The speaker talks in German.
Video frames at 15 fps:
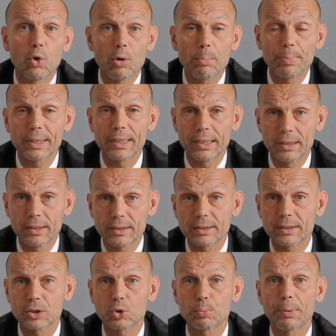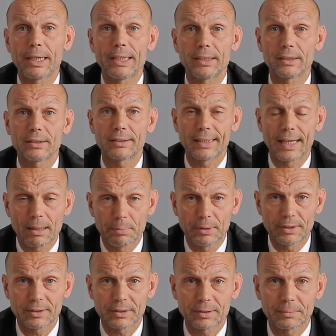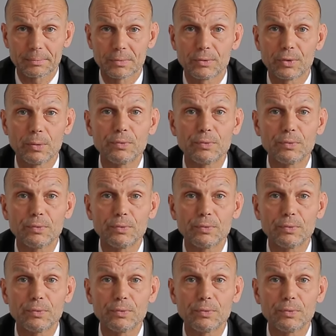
vor Beginn des Gespräches da bist.